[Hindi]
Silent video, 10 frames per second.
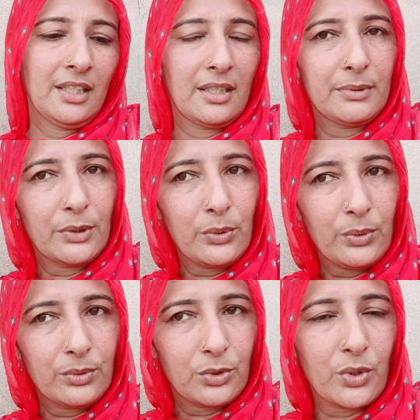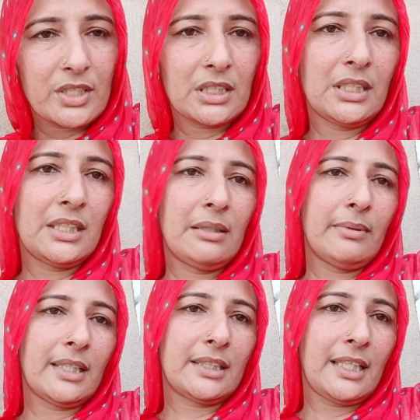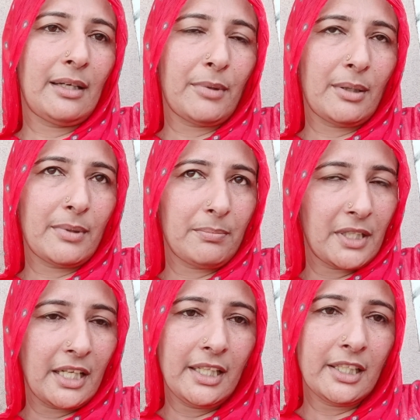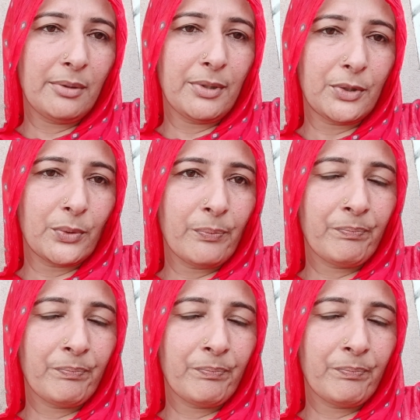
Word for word: अब देखो थोड़ा सा दिन की बात है माँ बाप का एक ही बेटो